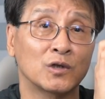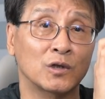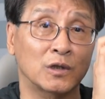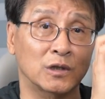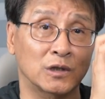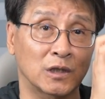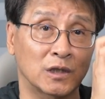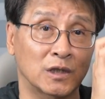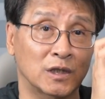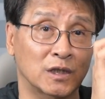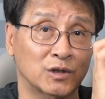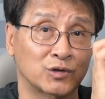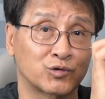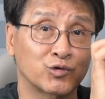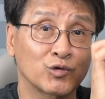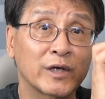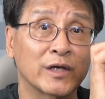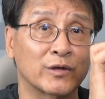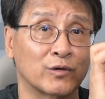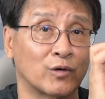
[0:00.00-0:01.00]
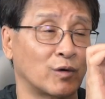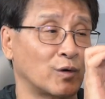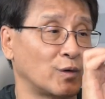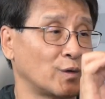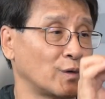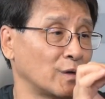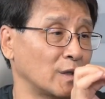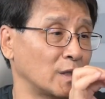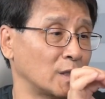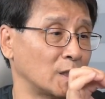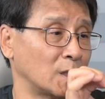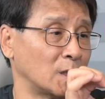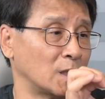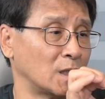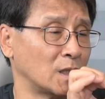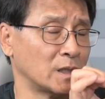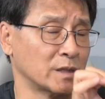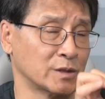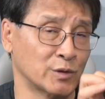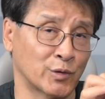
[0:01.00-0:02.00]
어, 두께도,
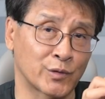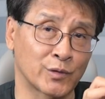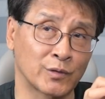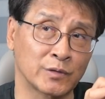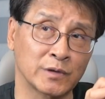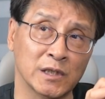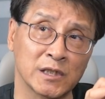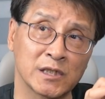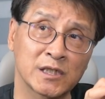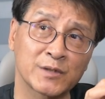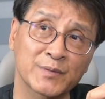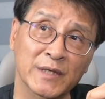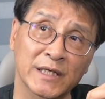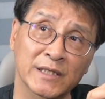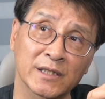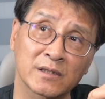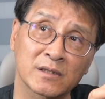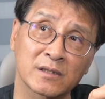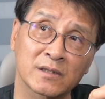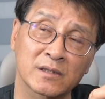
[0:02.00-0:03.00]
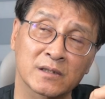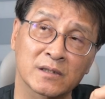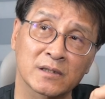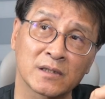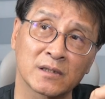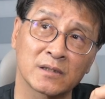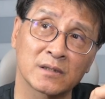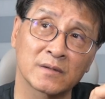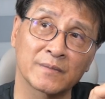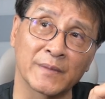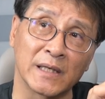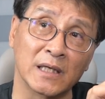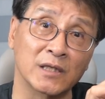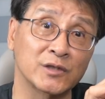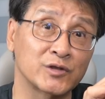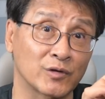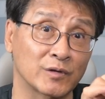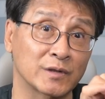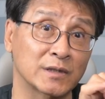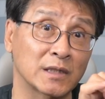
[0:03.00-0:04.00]
어, 요런 24리터
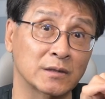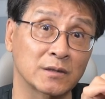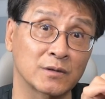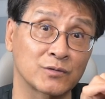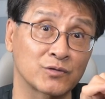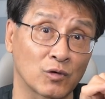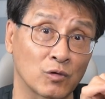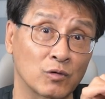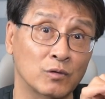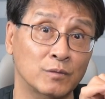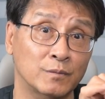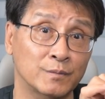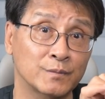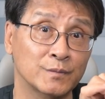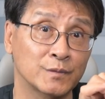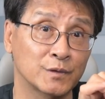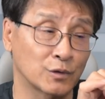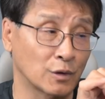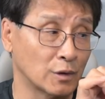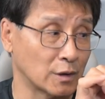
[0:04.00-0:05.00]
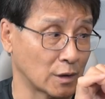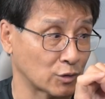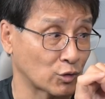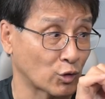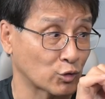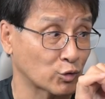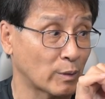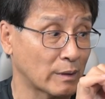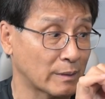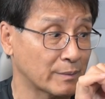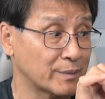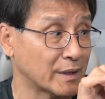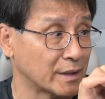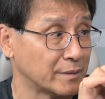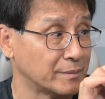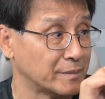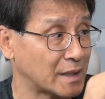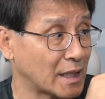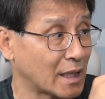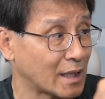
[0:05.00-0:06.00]
배낭치고는 조금 예, 도톰한
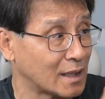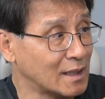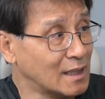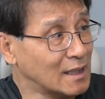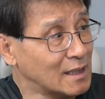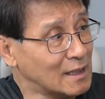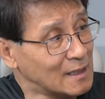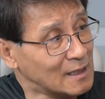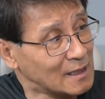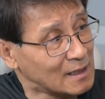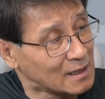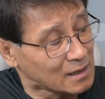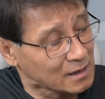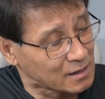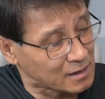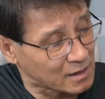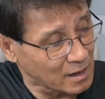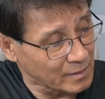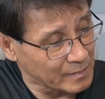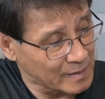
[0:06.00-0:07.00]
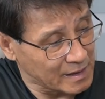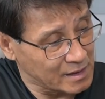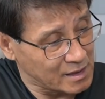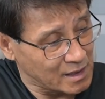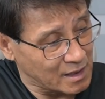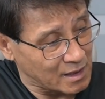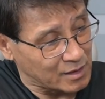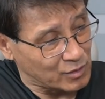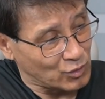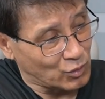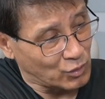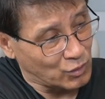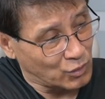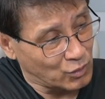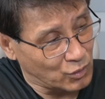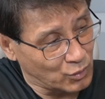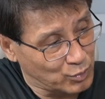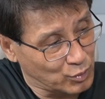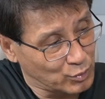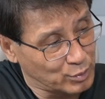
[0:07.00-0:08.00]
편입니다. 그 다음에 이제
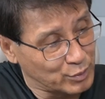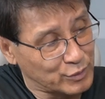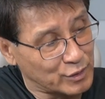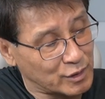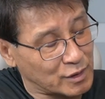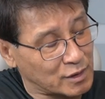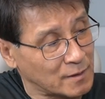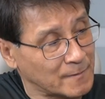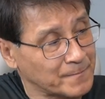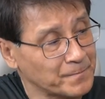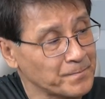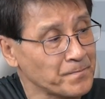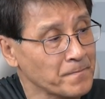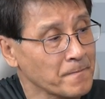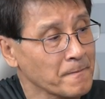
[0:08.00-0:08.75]
요 부분은,